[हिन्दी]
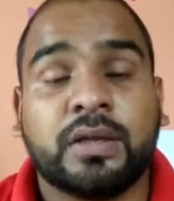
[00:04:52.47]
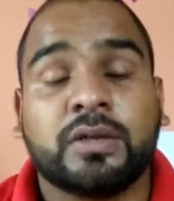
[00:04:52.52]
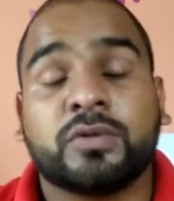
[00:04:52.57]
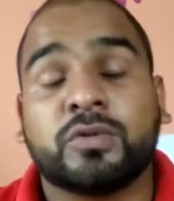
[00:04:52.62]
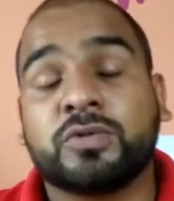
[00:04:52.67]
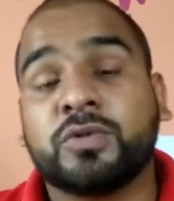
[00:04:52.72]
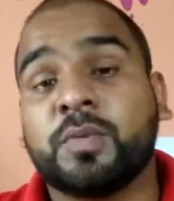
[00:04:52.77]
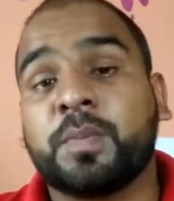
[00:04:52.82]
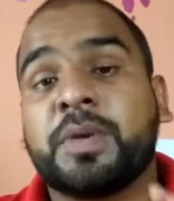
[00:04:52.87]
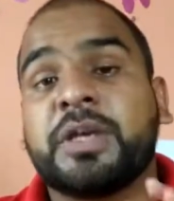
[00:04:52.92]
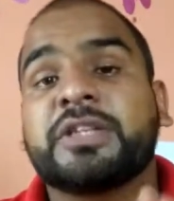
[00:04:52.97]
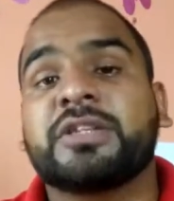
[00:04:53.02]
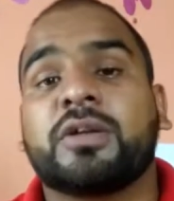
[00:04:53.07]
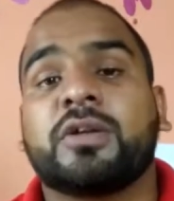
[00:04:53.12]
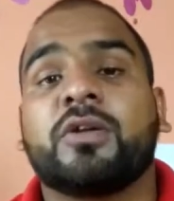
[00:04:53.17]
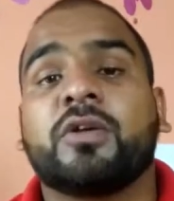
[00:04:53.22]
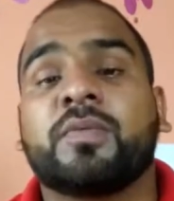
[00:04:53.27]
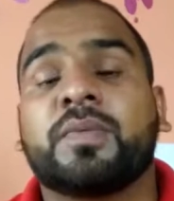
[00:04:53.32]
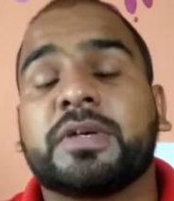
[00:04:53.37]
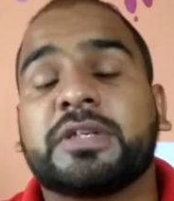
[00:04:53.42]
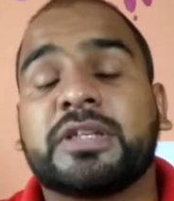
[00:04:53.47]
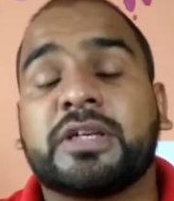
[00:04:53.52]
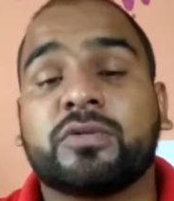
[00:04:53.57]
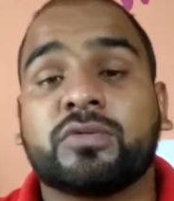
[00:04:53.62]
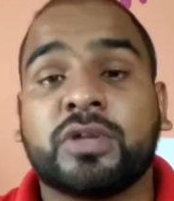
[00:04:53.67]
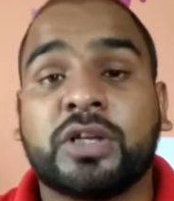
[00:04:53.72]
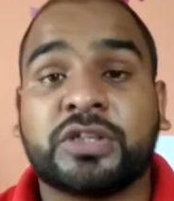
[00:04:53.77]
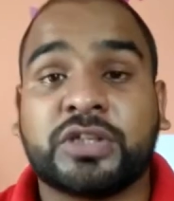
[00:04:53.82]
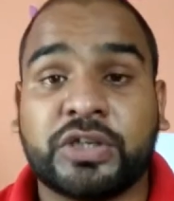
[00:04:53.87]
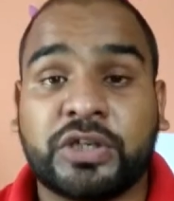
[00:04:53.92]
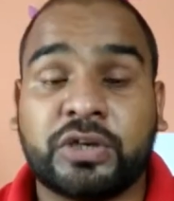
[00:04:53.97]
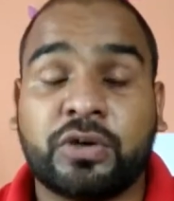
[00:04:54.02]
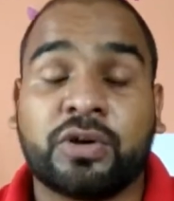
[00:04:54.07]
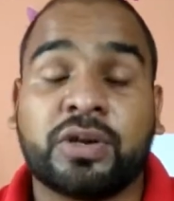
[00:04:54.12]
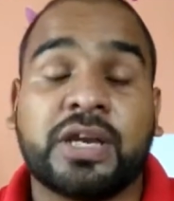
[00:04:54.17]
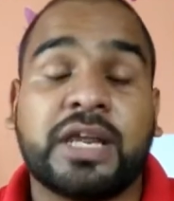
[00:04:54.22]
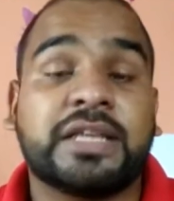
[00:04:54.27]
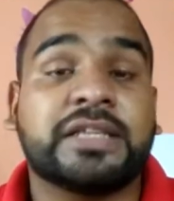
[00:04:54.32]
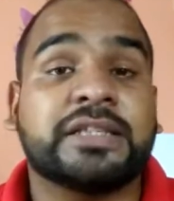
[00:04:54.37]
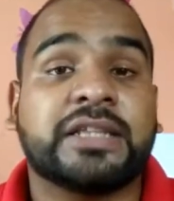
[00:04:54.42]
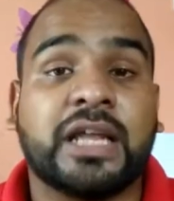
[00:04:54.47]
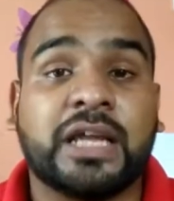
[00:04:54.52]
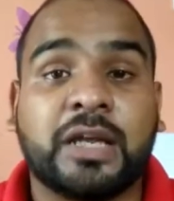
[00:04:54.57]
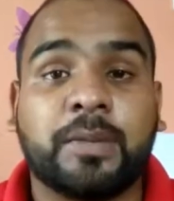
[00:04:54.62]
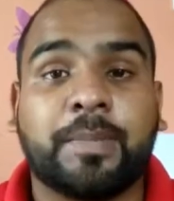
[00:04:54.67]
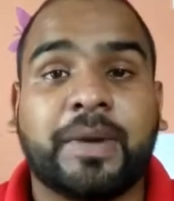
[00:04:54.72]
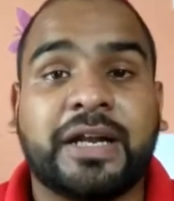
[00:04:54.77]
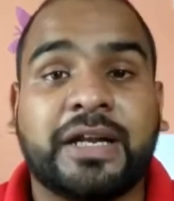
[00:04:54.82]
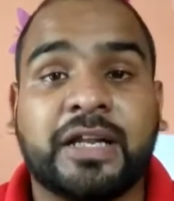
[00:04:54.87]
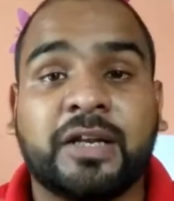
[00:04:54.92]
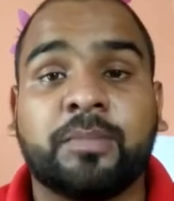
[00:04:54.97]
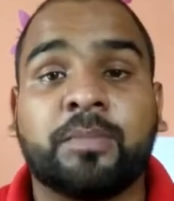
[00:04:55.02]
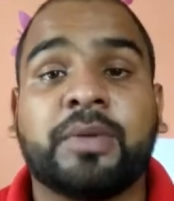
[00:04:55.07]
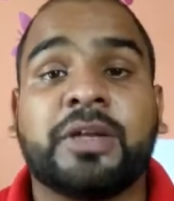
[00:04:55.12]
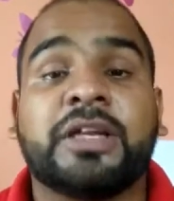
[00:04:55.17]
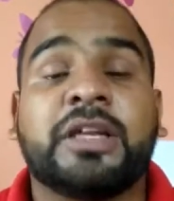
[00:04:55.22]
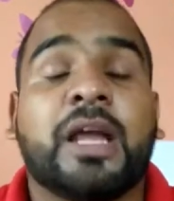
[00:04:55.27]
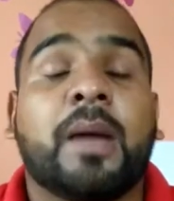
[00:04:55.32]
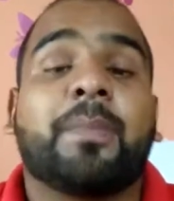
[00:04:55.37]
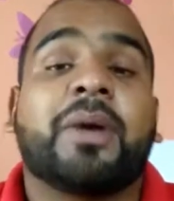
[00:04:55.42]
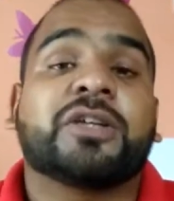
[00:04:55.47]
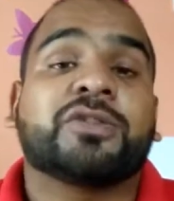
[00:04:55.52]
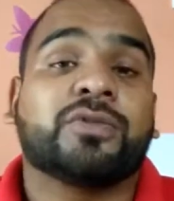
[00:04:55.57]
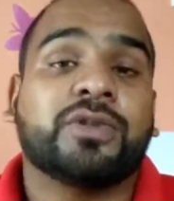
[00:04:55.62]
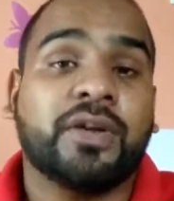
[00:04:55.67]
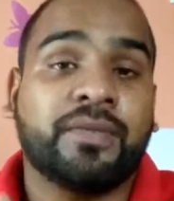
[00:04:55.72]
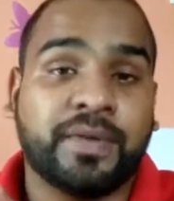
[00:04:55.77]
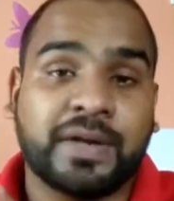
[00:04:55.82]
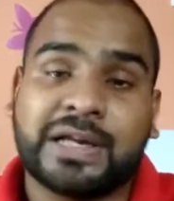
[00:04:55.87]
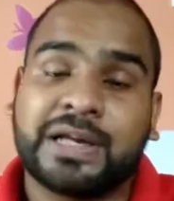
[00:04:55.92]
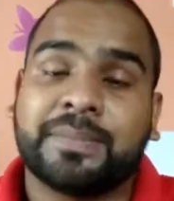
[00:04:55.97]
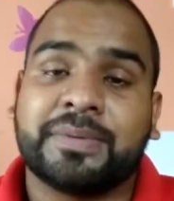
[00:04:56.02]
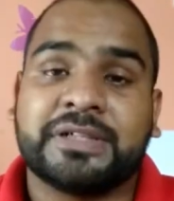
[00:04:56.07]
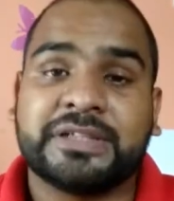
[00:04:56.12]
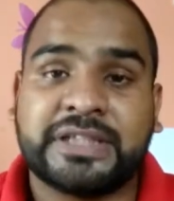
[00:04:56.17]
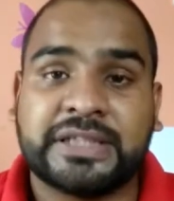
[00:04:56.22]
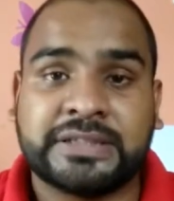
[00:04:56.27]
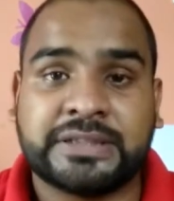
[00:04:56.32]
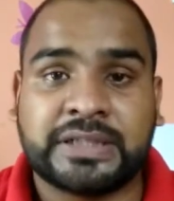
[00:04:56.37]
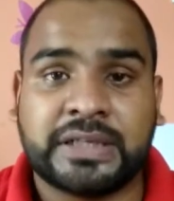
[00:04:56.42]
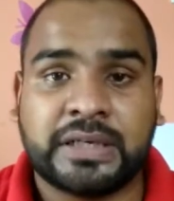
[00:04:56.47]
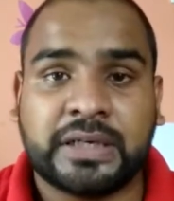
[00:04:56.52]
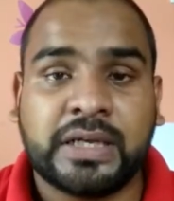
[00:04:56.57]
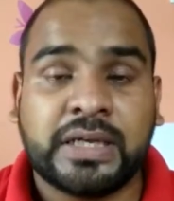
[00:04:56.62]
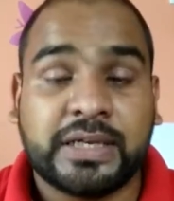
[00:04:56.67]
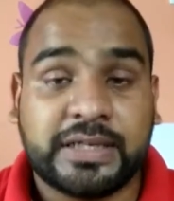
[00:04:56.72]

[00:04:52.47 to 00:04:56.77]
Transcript: दोस्तों फेस अनलॉक फीचर उतना सिक्योर नहीं है जितना कि पैटर्न पिन या पासवर्ड या फिंगरप्रिंट सेंसर